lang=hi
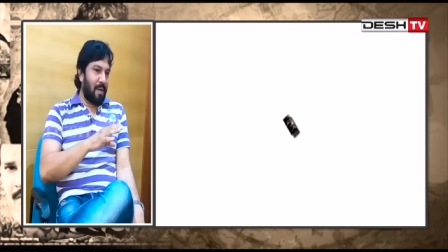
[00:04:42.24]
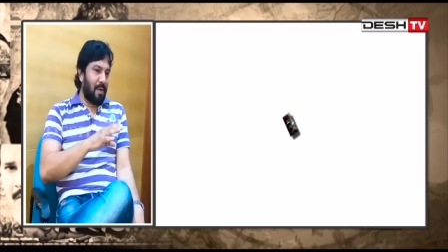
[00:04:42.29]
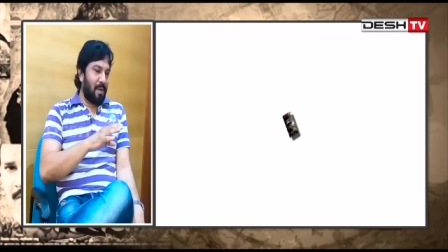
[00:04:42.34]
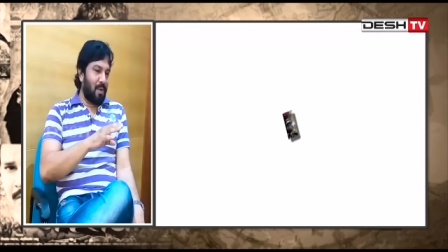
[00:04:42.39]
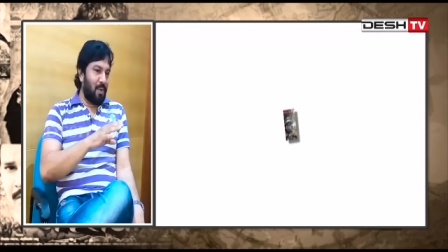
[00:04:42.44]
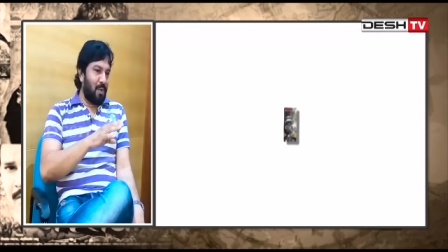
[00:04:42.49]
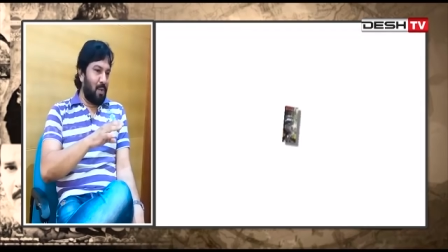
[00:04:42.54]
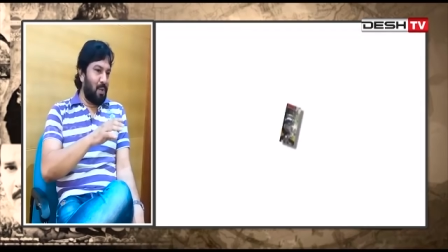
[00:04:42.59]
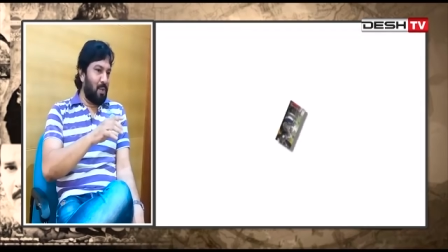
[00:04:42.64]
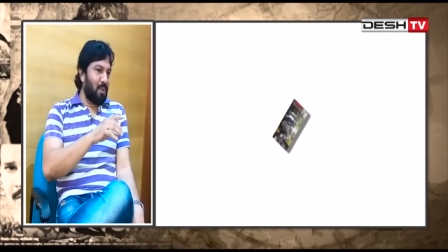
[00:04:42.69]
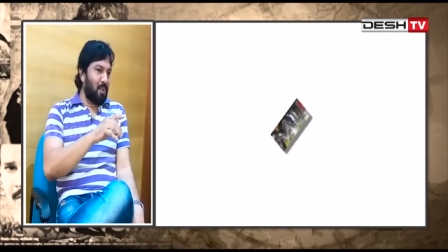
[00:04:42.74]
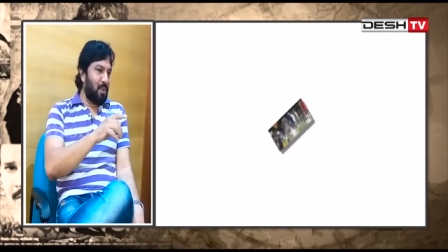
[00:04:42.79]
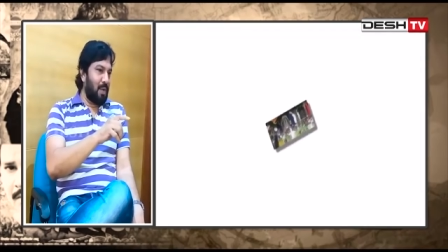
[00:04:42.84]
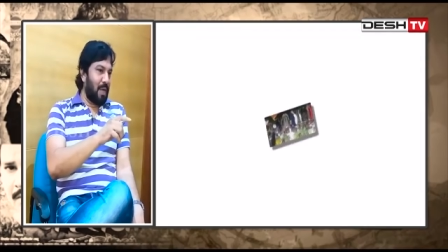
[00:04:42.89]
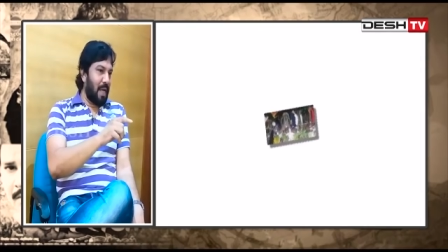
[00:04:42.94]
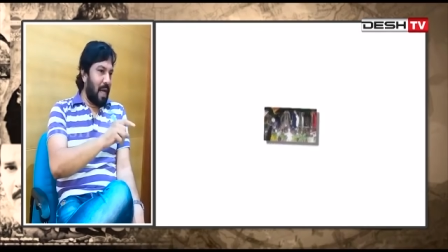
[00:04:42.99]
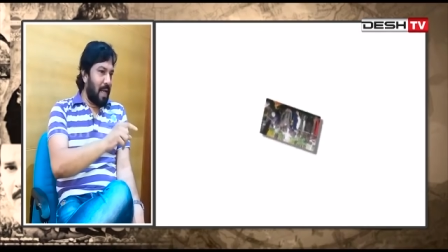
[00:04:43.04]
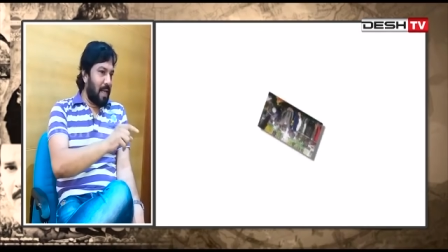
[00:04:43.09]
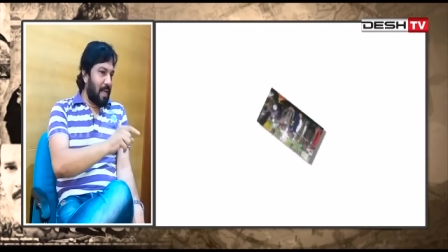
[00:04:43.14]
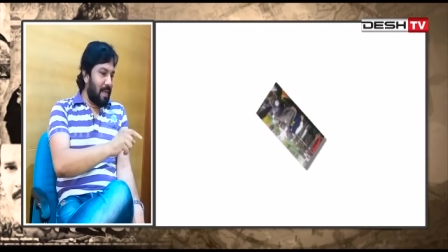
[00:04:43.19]
कोनो
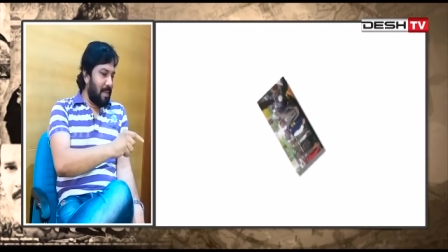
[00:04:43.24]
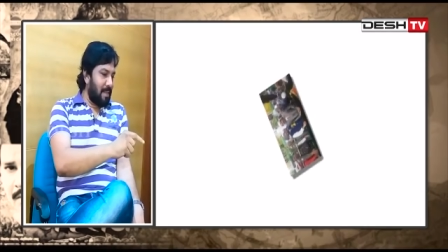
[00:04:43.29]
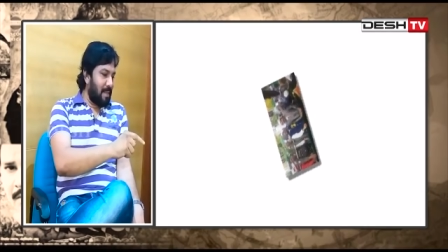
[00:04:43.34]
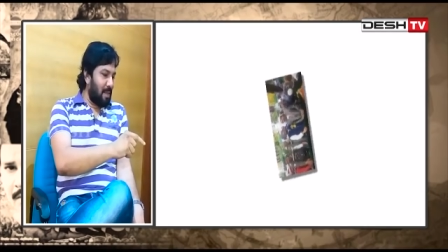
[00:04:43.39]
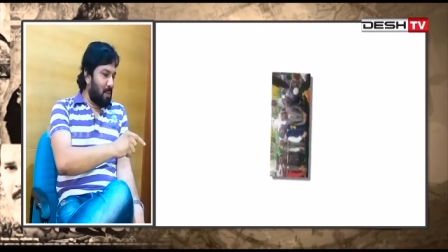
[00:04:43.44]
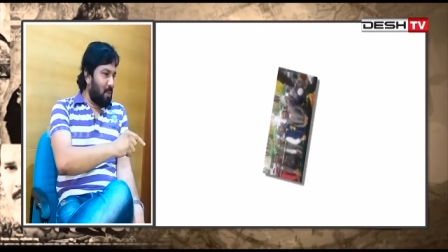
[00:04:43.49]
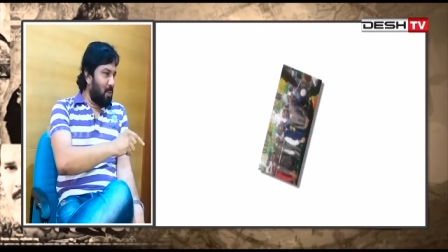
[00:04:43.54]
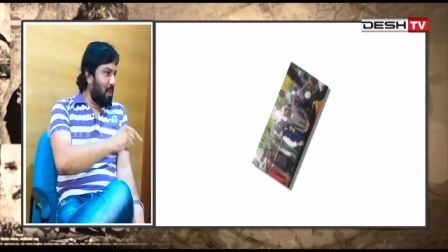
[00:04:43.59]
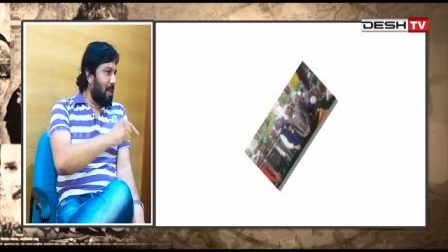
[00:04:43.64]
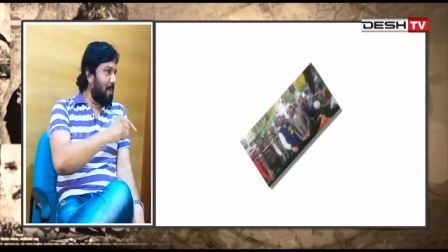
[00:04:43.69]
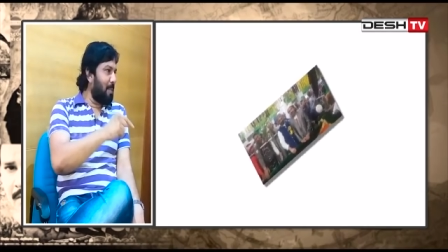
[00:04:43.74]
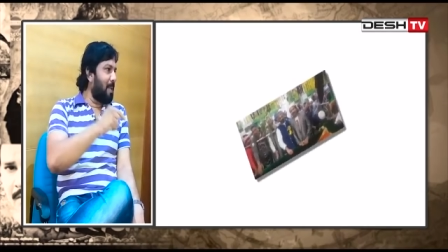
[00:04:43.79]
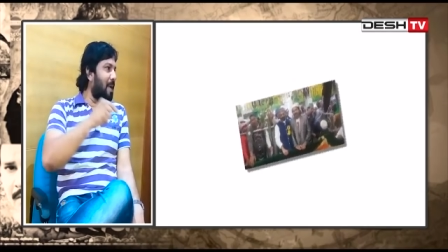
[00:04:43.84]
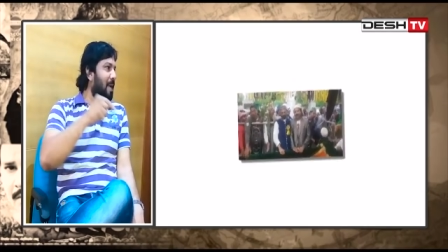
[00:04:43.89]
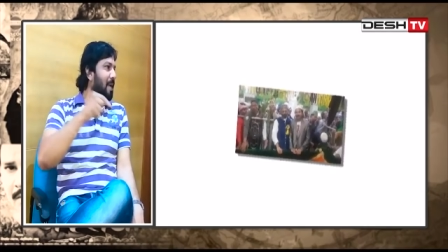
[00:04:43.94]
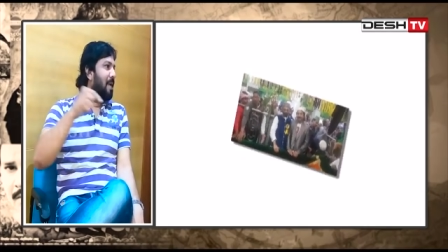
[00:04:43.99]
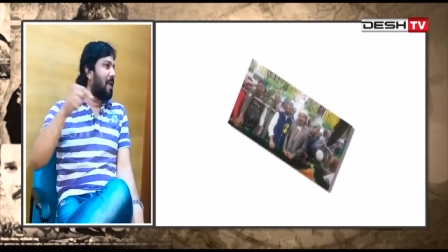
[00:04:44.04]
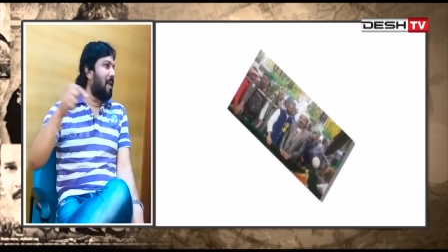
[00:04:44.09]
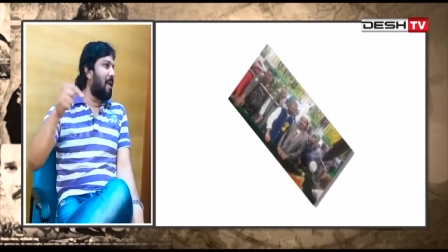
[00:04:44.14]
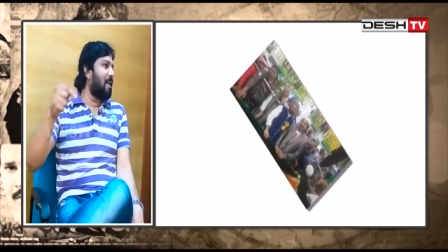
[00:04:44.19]
उठा के ऐसा उंगली
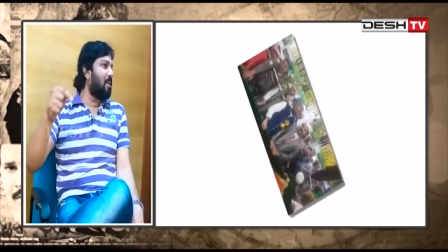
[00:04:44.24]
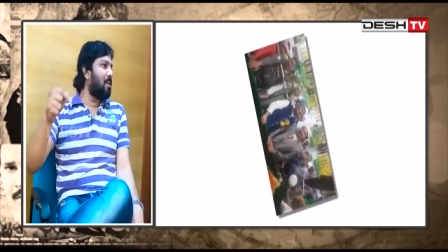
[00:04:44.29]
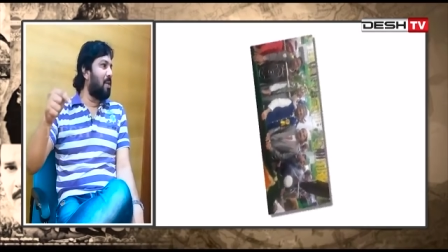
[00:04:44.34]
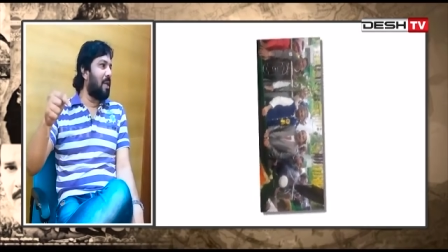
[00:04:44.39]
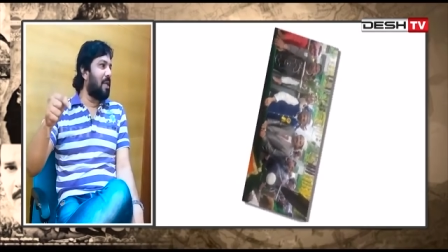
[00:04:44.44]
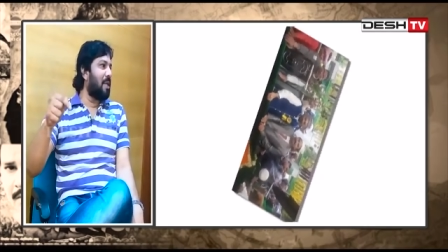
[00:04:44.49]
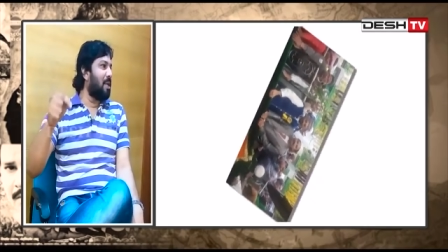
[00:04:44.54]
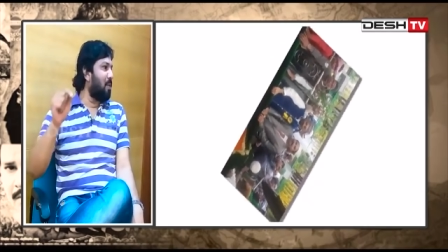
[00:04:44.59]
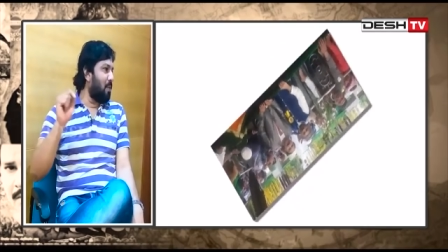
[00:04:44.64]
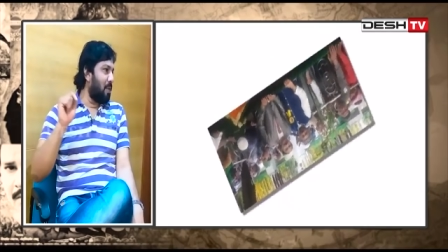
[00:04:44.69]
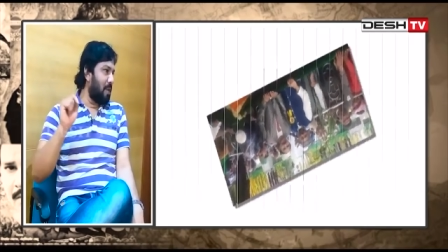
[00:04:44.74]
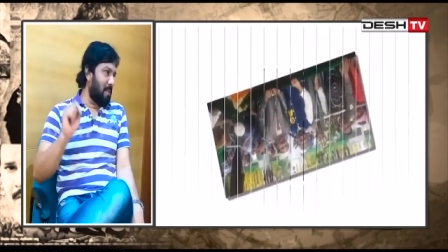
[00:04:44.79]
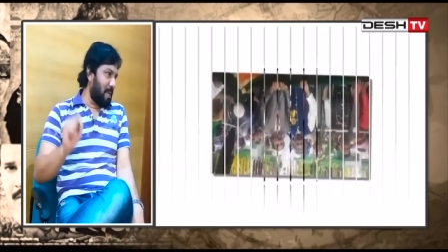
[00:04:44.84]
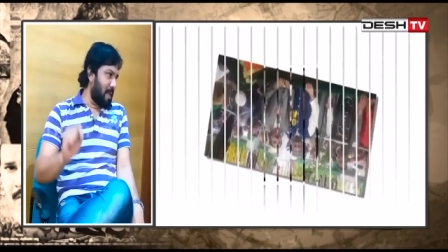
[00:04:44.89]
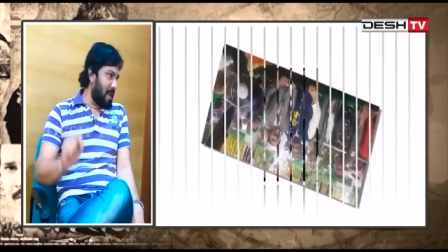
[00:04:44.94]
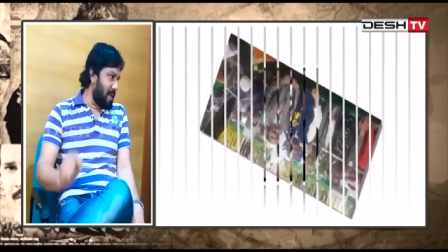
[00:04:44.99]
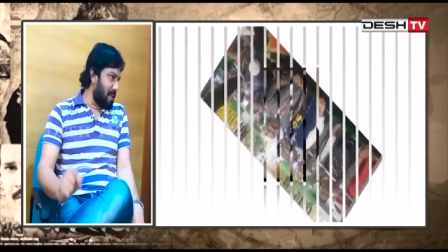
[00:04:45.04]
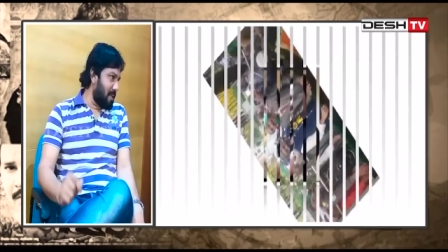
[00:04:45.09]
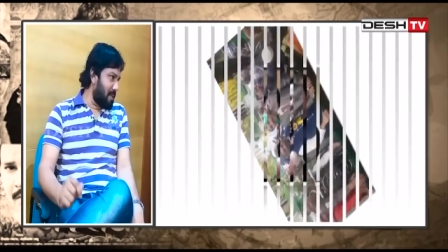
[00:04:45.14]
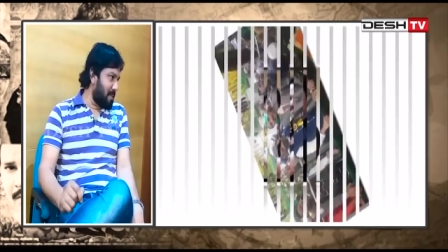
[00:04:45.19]
पकड़ के रातों रात हीरो नहीं
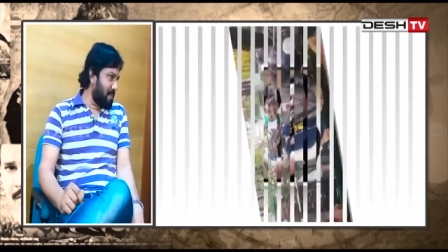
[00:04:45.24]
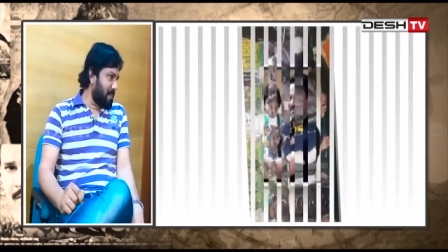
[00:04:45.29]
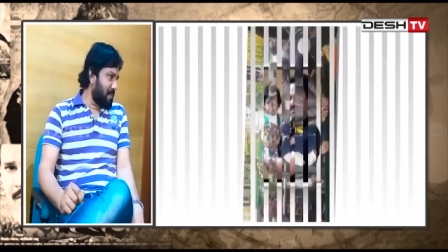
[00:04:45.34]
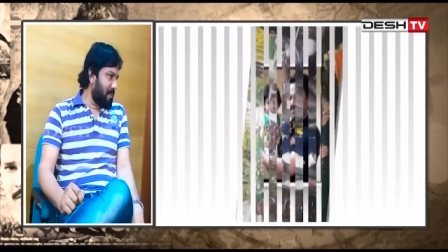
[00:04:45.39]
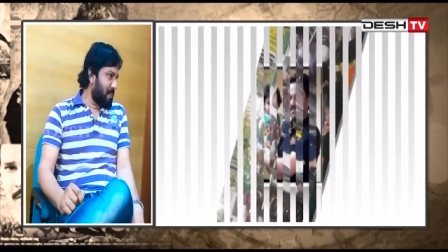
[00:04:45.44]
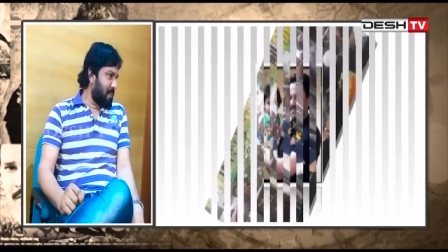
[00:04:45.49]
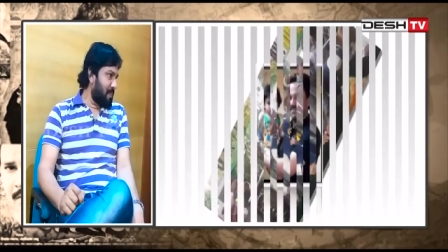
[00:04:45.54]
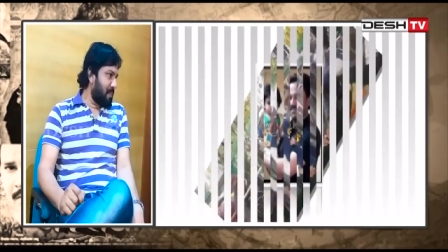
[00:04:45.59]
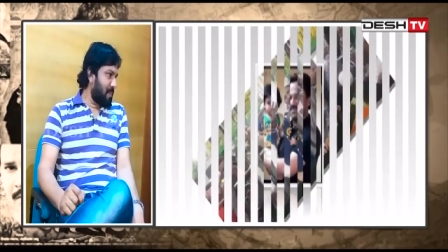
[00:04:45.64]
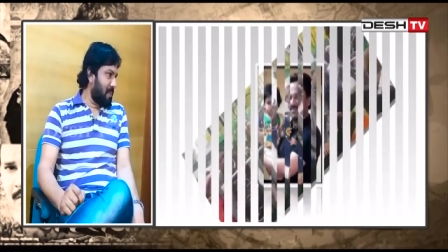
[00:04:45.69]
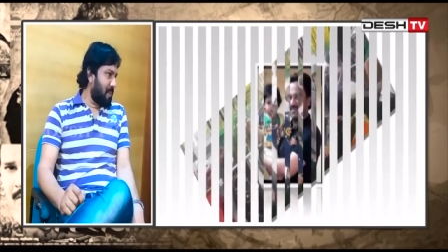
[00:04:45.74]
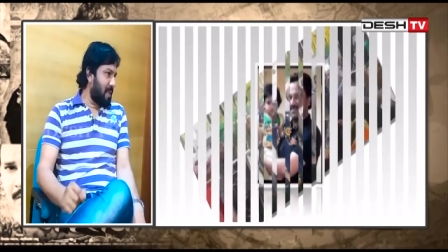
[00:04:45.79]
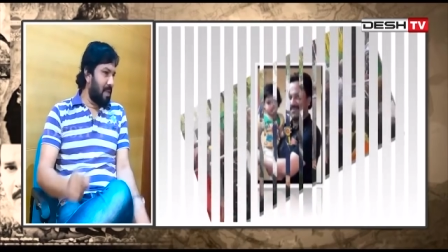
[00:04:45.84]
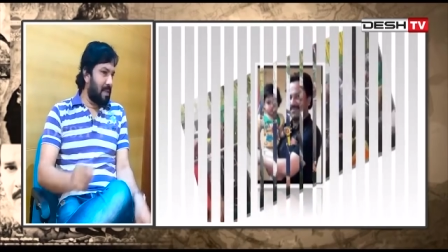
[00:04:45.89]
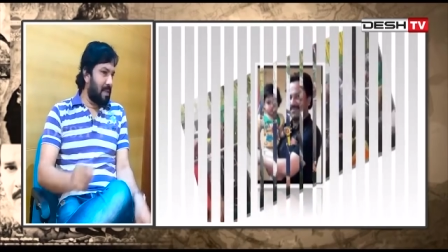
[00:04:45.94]
बनाईस हम्म। या